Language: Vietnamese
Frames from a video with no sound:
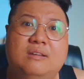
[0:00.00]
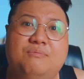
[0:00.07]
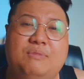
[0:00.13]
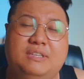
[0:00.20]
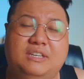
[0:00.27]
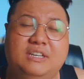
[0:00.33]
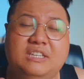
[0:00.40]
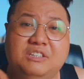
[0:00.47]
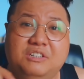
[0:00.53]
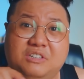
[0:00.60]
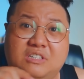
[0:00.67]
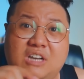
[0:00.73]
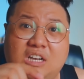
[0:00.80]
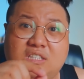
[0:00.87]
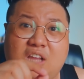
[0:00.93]
và những cái
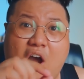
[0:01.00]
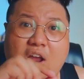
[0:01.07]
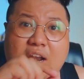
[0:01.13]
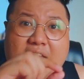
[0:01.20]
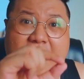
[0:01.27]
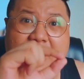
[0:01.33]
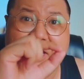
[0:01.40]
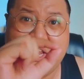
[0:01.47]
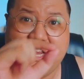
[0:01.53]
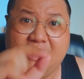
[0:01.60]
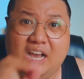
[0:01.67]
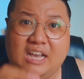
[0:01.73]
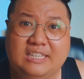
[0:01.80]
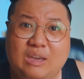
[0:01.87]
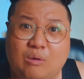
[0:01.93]
đường gân đỏ là hiện
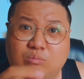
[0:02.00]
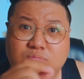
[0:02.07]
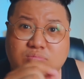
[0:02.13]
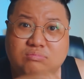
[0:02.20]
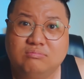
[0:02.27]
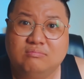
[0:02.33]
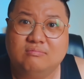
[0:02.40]
ở trong